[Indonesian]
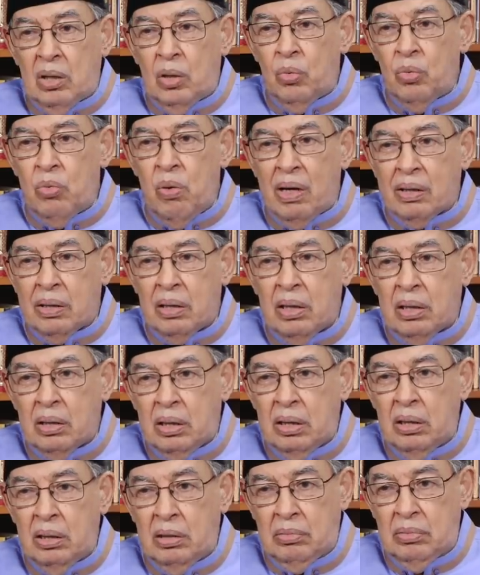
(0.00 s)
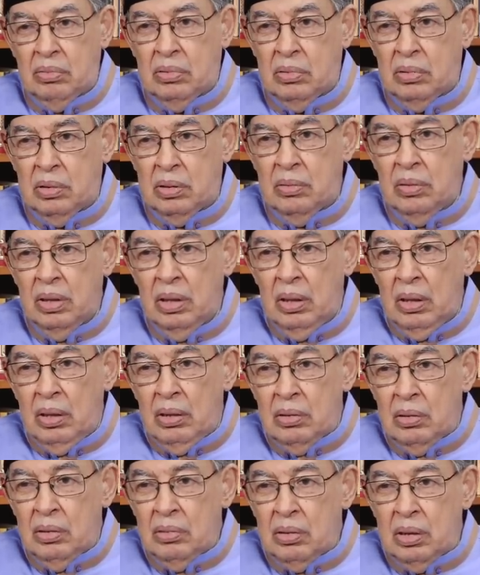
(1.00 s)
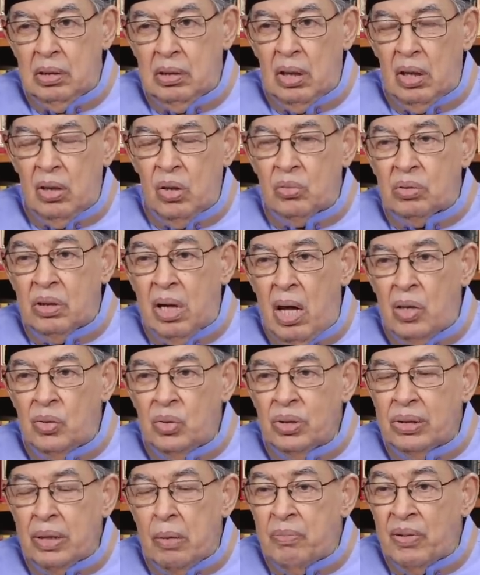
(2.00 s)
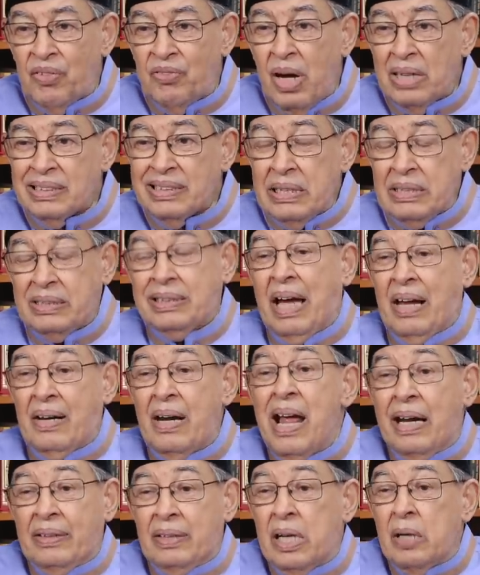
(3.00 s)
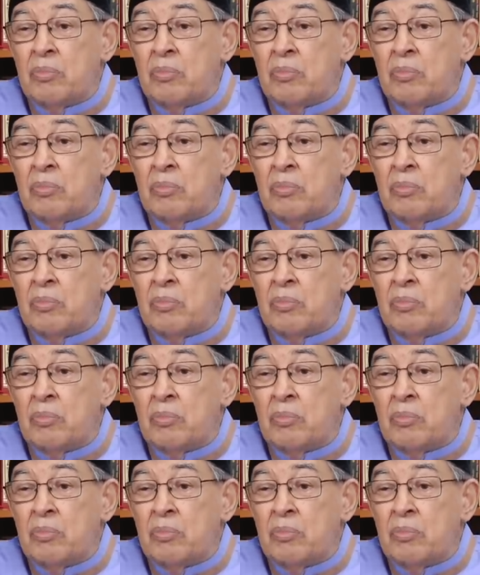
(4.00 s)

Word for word: keluar dari eh, kita lockdown tanpa vaksin." Sekarang ada